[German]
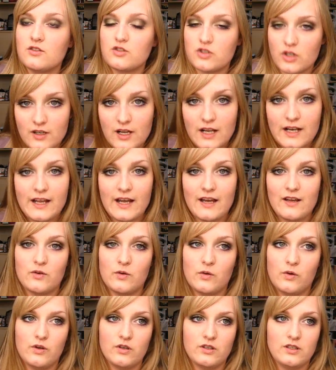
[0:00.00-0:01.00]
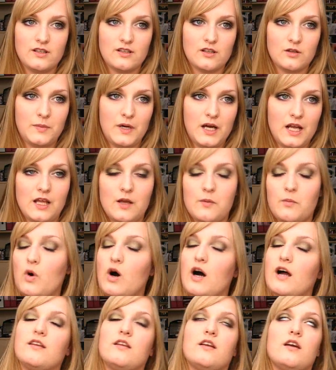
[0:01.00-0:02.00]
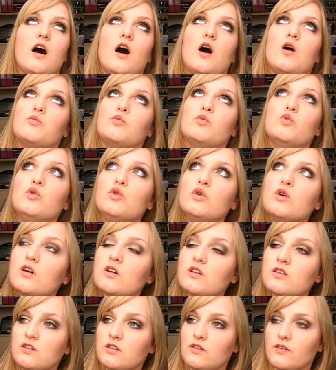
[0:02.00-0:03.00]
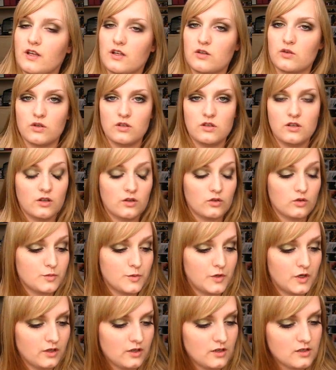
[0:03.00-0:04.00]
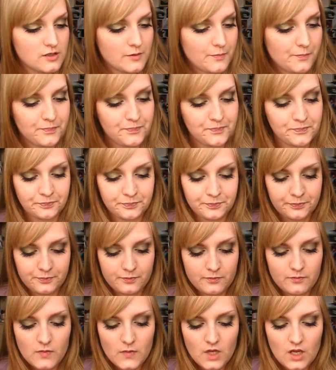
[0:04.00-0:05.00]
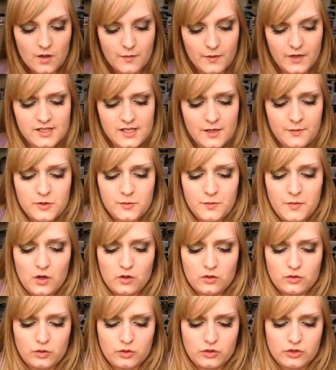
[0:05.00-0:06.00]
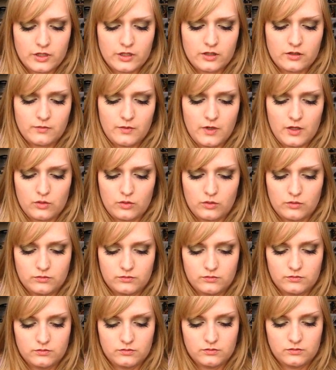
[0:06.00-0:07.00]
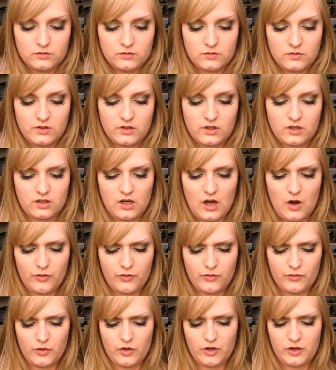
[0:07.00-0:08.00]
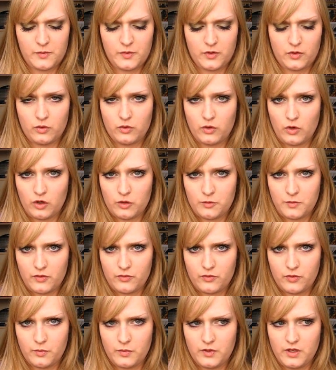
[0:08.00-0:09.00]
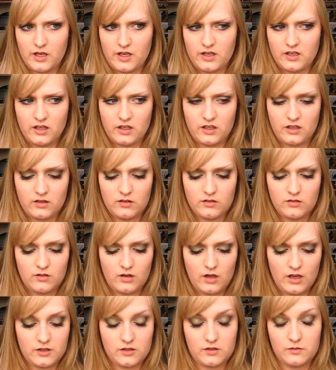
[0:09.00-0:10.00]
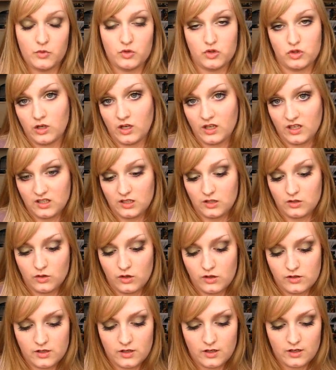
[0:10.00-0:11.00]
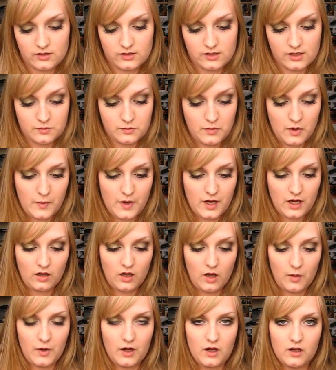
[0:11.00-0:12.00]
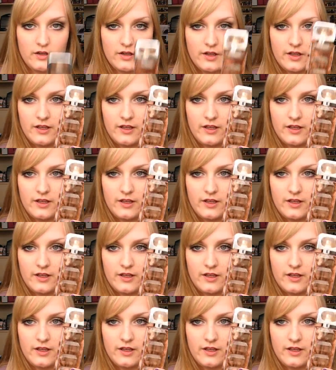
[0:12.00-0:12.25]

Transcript: John Galliano dieses Palais Mort de Amour, wenn das richtig ausgesprochen ist. Und das haben sie mir auch zugeschickt. Also kaufen würde ich mir so ein teures Parfüm eher nicht. Es muss schon richtig toll sein, dass ich das mal mache, aber